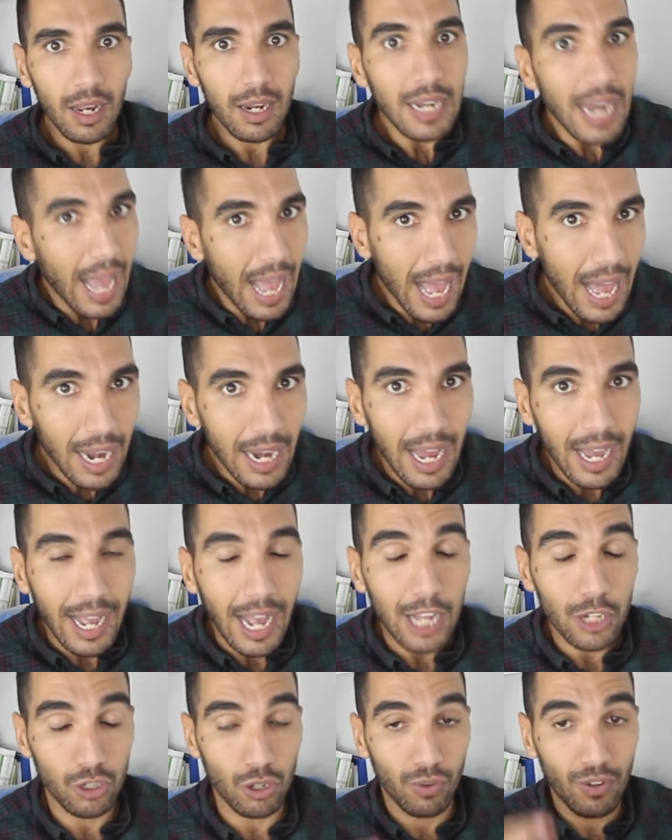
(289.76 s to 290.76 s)
لا
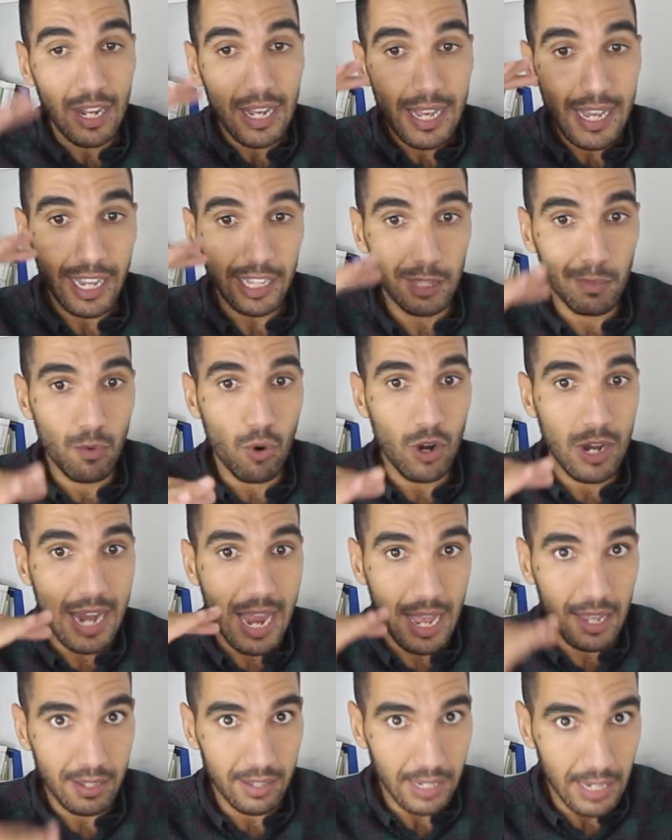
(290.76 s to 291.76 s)
علاقه شوف خدموا على
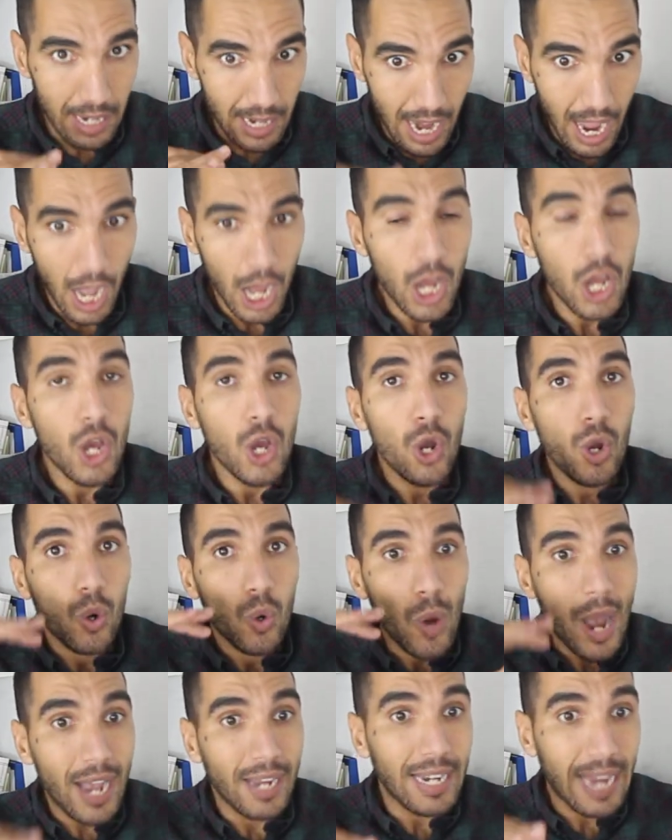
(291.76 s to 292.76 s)
الاسئله
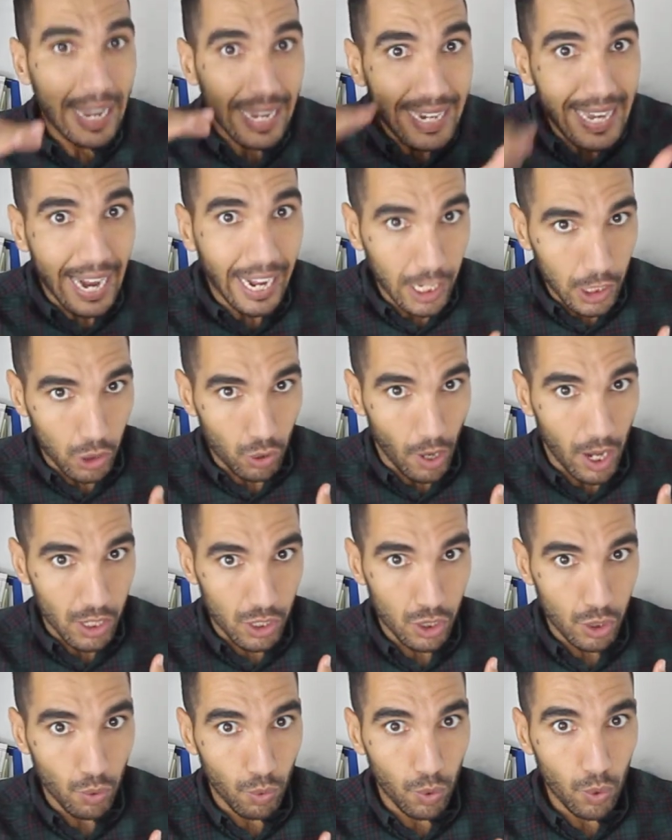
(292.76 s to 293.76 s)
وانا الا كنتو
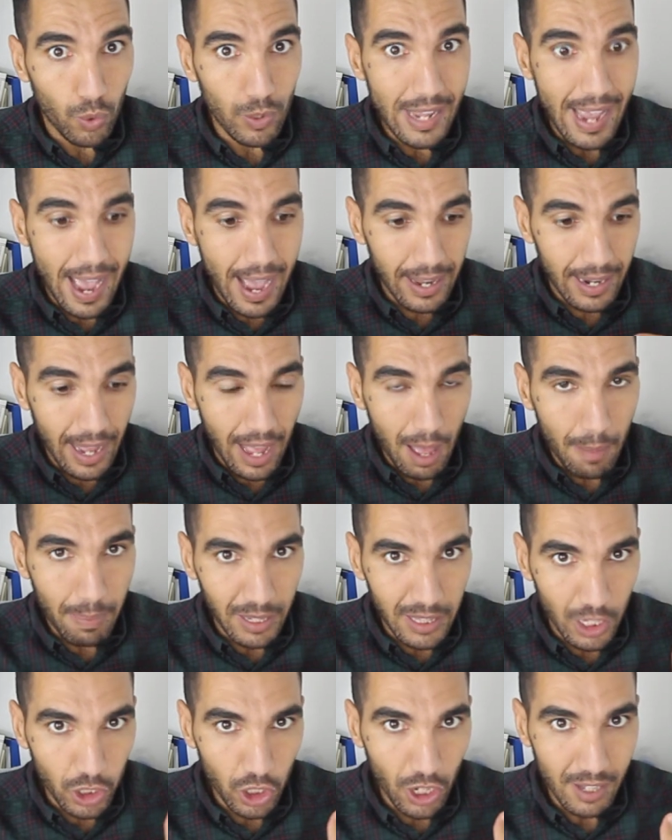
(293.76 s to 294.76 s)
غتسولوني انا
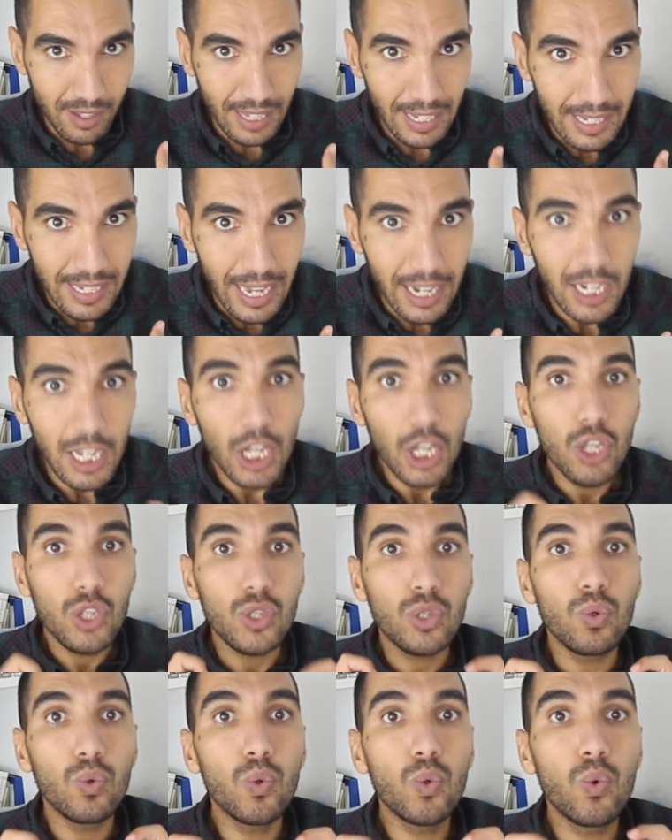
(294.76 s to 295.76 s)
ابعد شخصيا
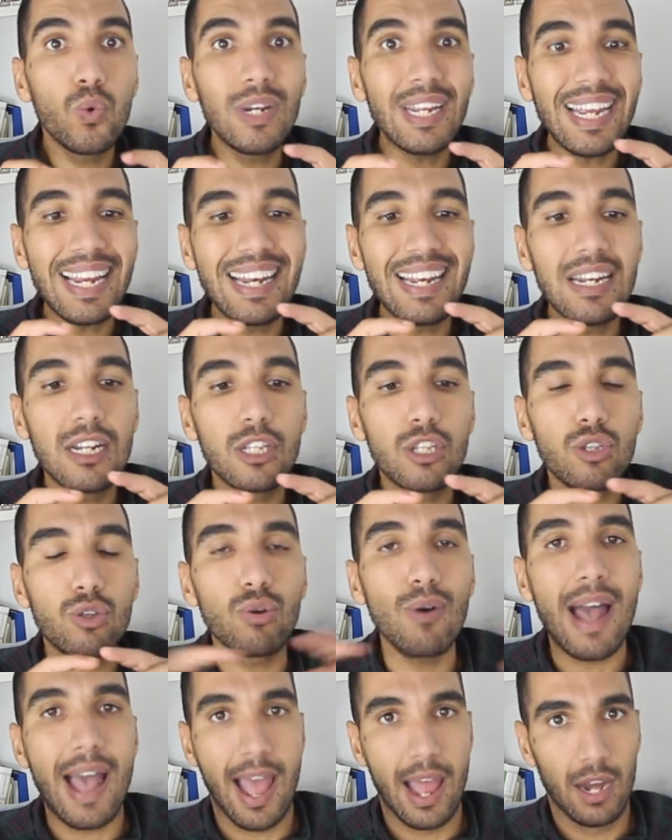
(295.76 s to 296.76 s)
سولوني على
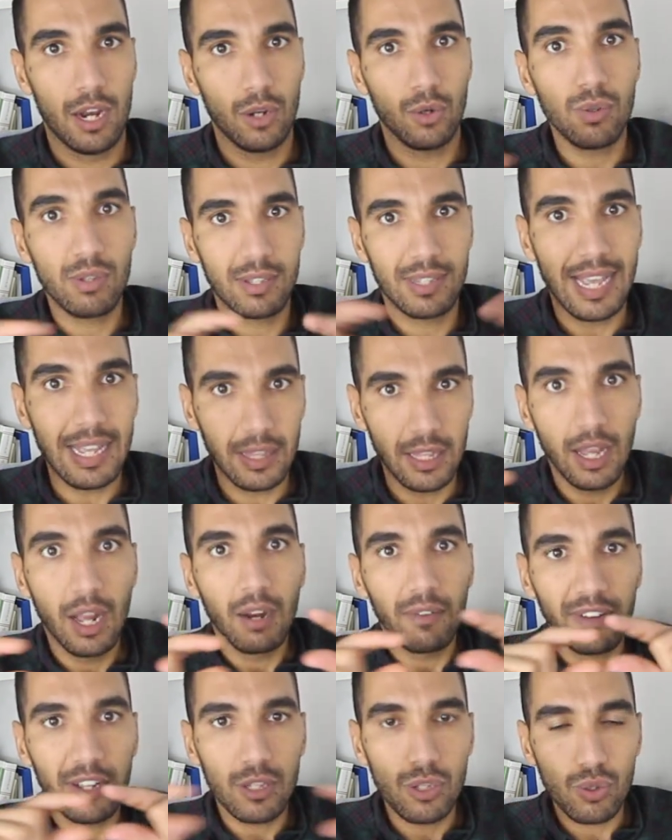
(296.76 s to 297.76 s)
السؤال استاذ
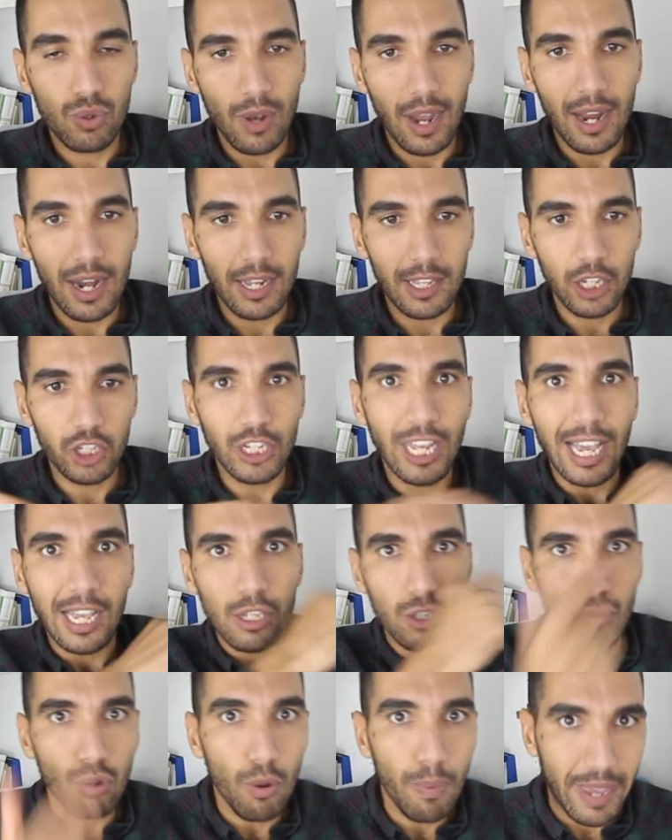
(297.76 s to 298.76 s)
فهاد السؤال هذا اش
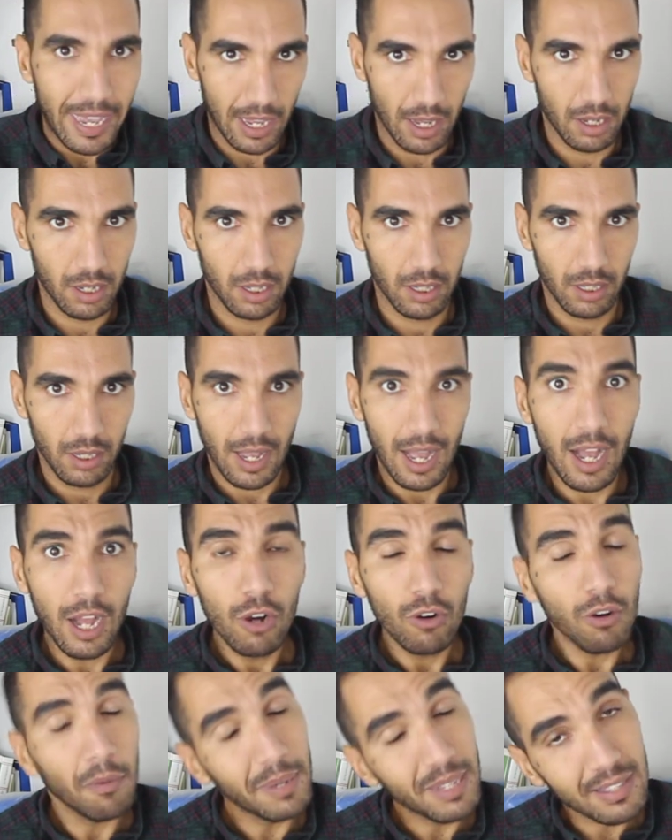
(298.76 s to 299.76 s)
كيقصدوا به
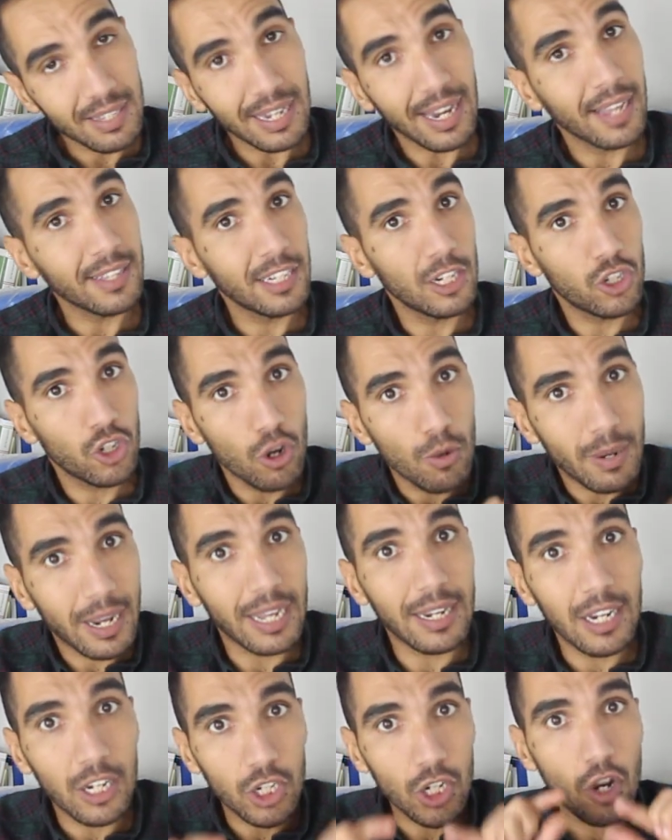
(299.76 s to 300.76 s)
ها وبالتالي غادي نجاوبك
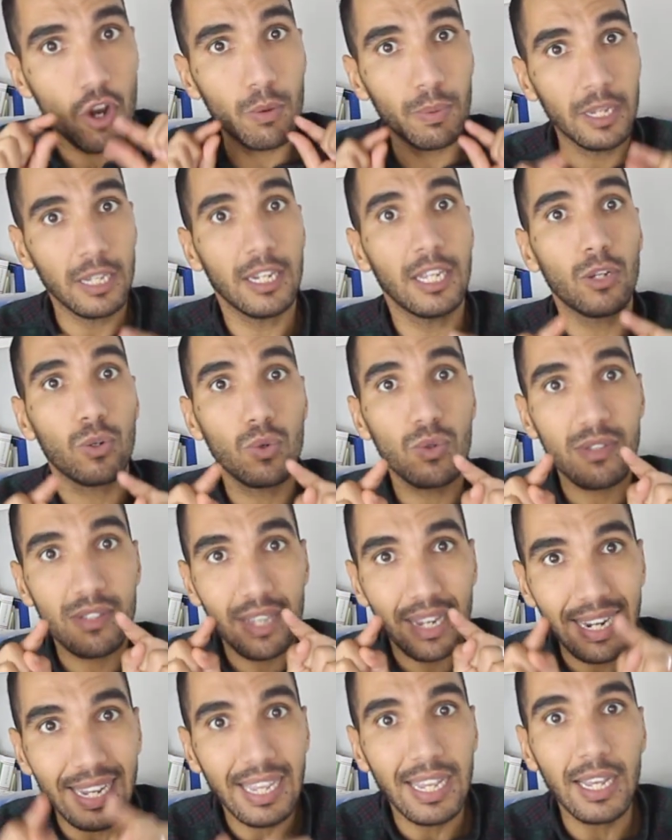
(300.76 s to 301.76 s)
انا جواب يعني يكون
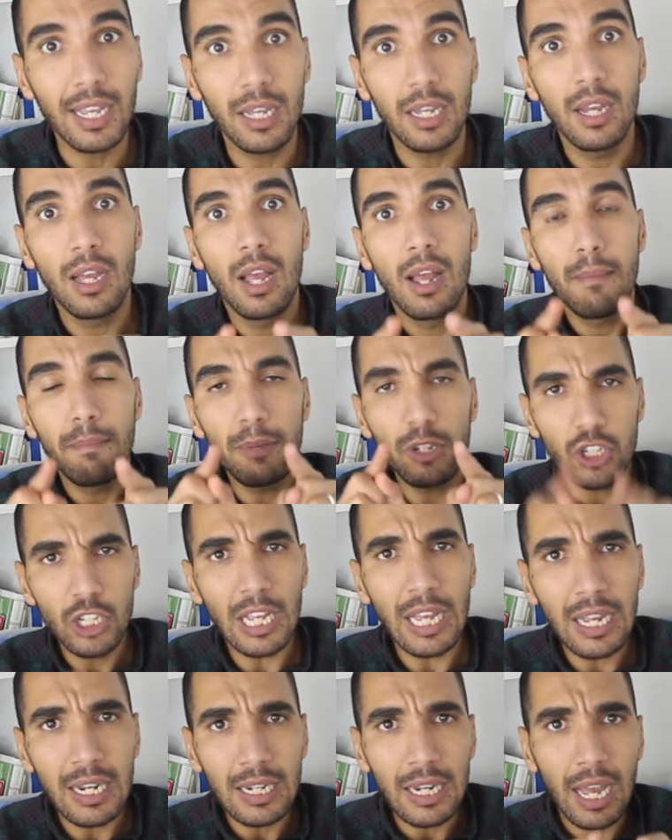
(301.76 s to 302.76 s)
صريح ماشي
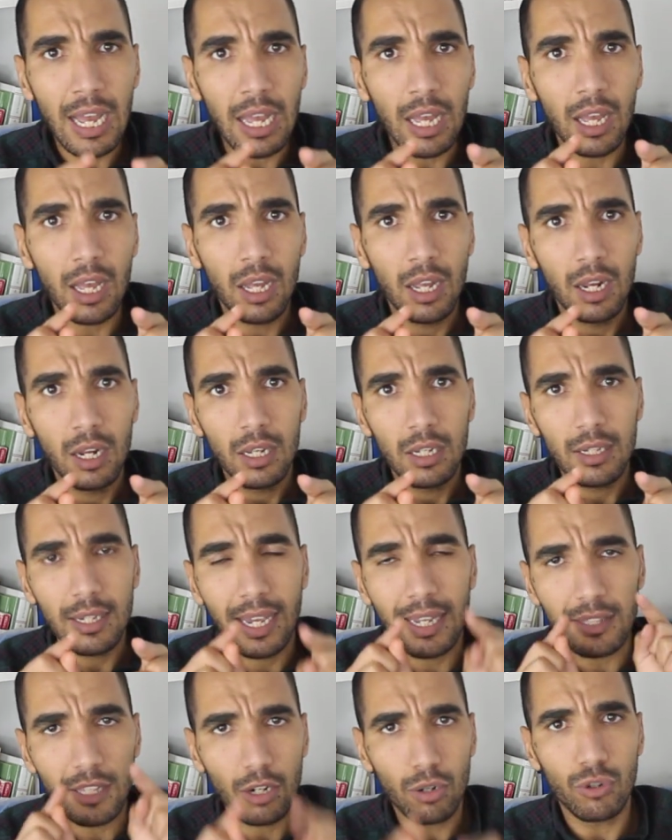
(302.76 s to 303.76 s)
ان
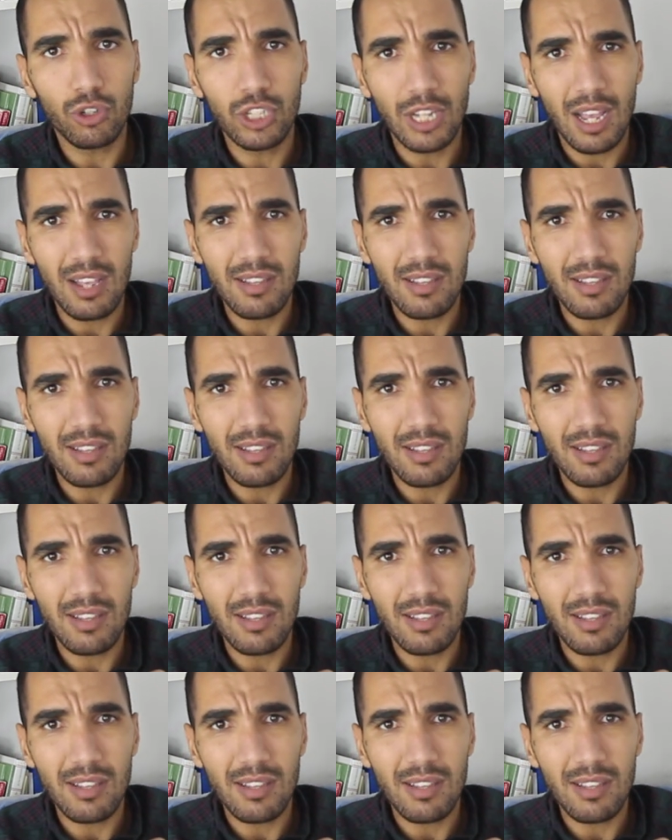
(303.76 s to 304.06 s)
كطرحوا شي